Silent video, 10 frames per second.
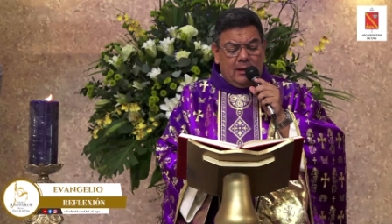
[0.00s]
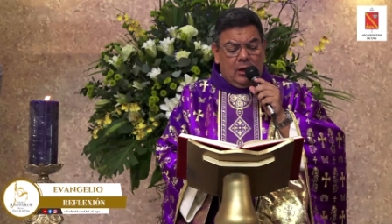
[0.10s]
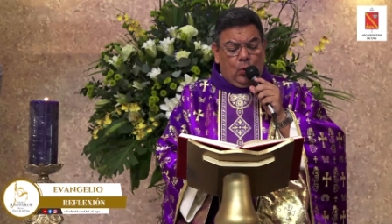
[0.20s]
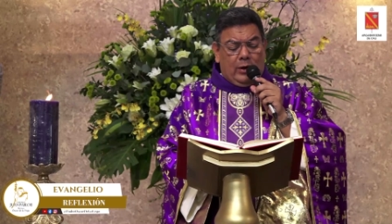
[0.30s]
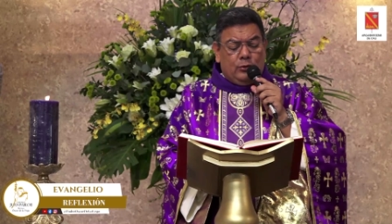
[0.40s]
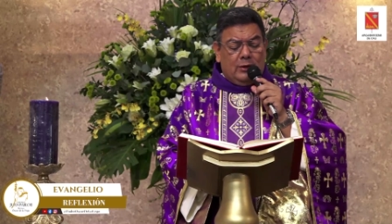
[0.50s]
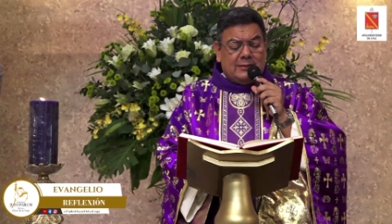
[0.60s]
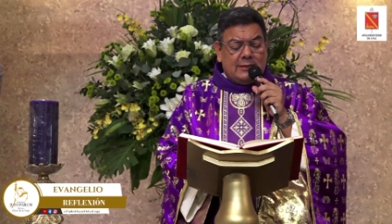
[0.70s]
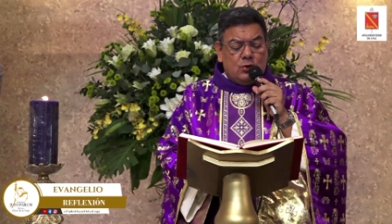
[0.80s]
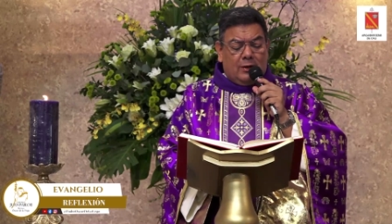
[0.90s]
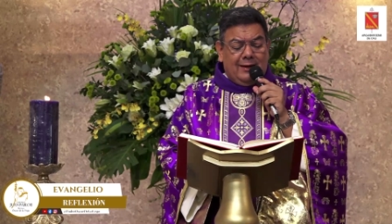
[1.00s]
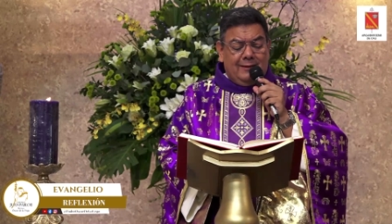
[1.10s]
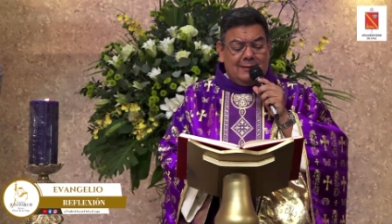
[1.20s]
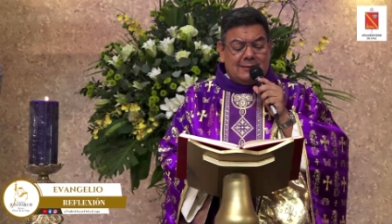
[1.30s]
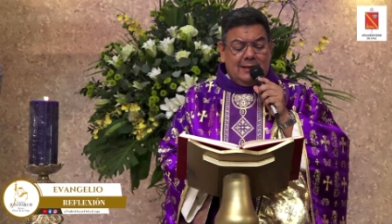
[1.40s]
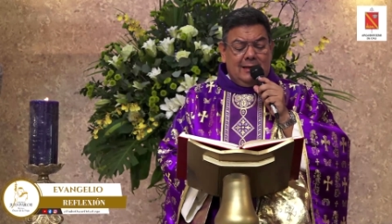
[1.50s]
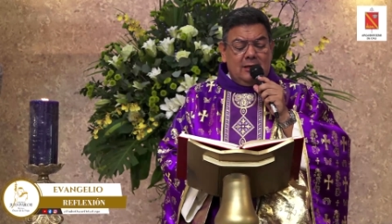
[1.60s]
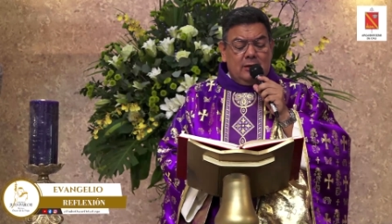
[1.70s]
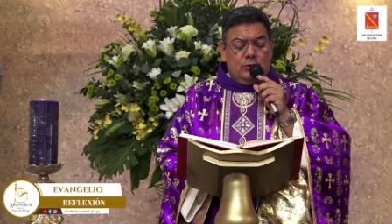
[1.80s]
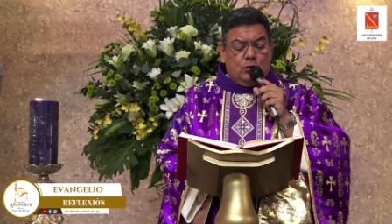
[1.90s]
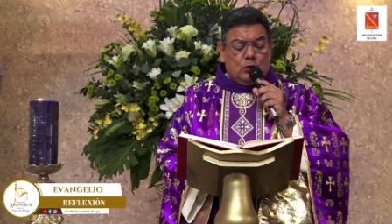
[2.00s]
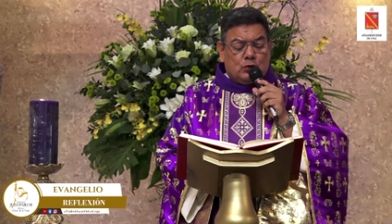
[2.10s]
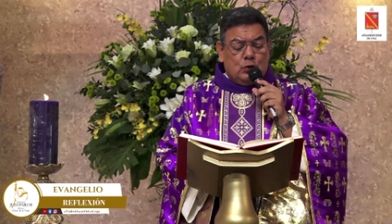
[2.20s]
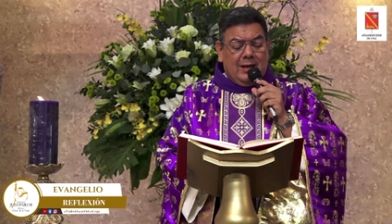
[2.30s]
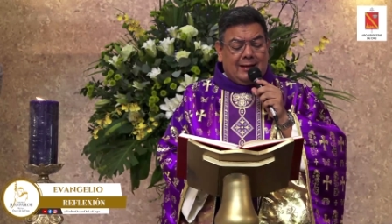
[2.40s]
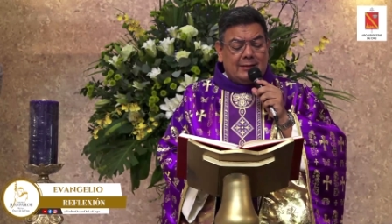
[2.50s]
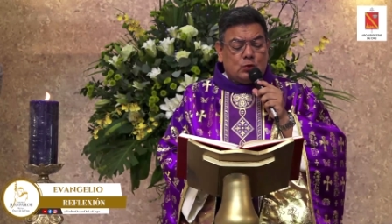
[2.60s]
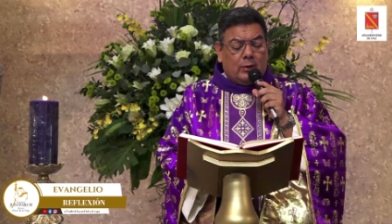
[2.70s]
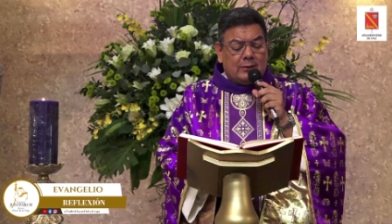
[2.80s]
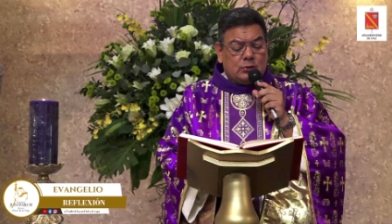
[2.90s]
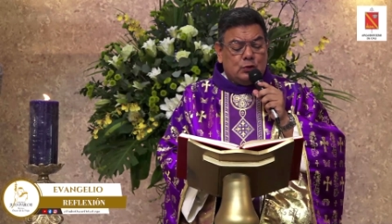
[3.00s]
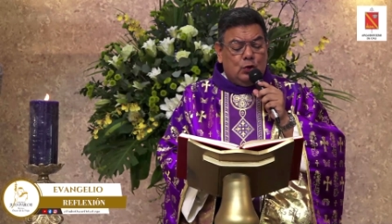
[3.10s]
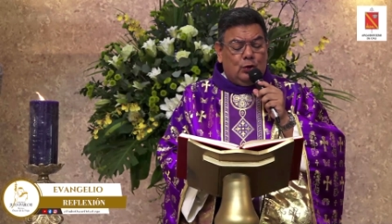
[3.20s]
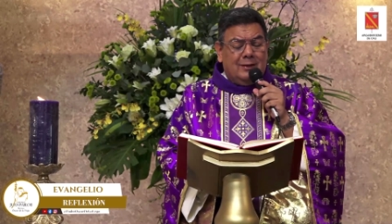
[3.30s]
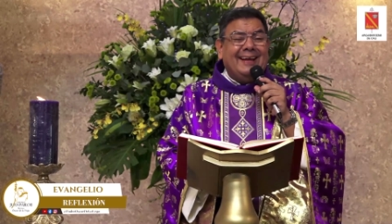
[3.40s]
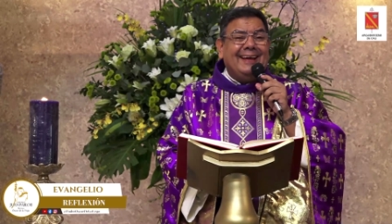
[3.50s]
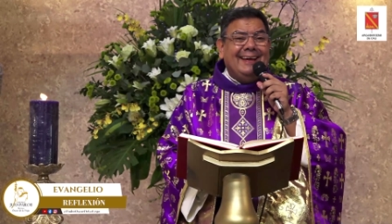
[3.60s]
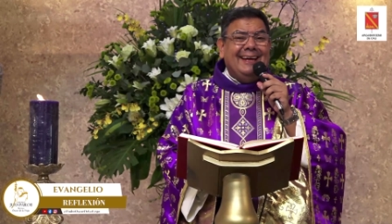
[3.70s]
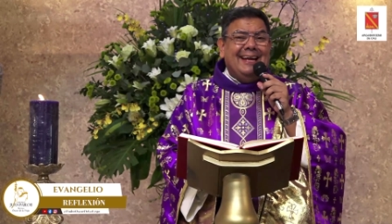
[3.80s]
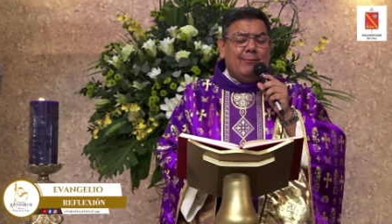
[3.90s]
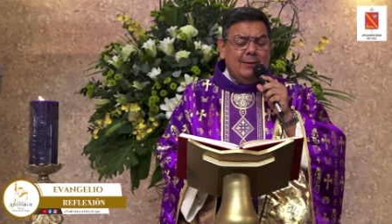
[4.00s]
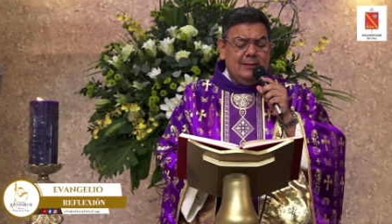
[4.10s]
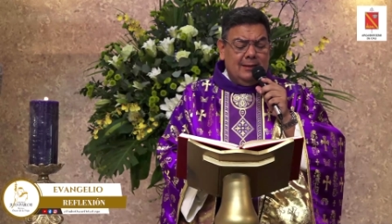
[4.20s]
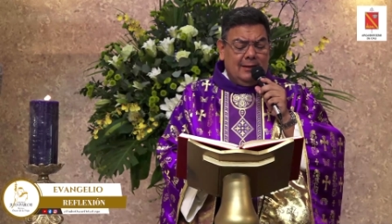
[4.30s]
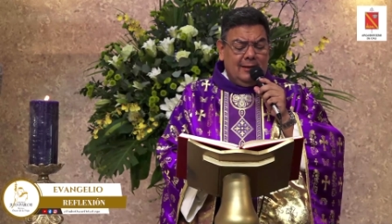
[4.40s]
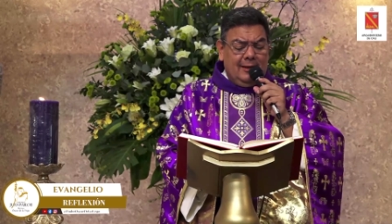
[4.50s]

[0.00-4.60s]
Cuando el Señor le dice, yo soy la resurrección y la vida.